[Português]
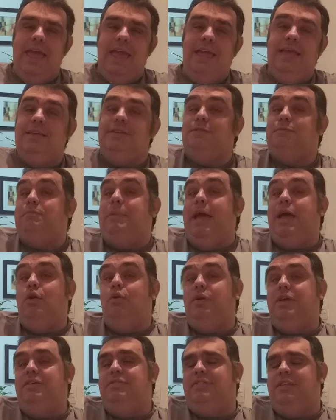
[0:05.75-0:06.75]

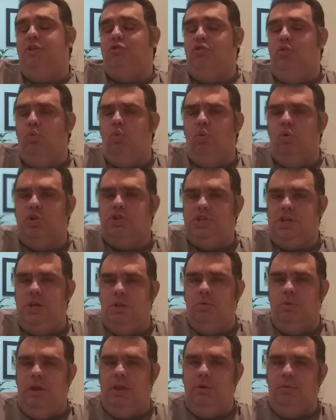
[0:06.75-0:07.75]
Espero que estejam
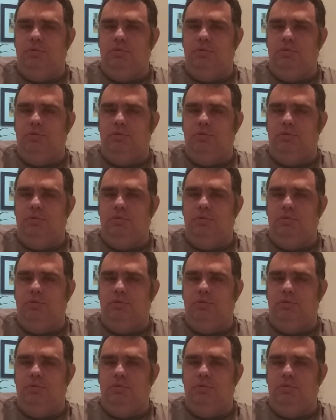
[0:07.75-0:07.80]
curtindo aí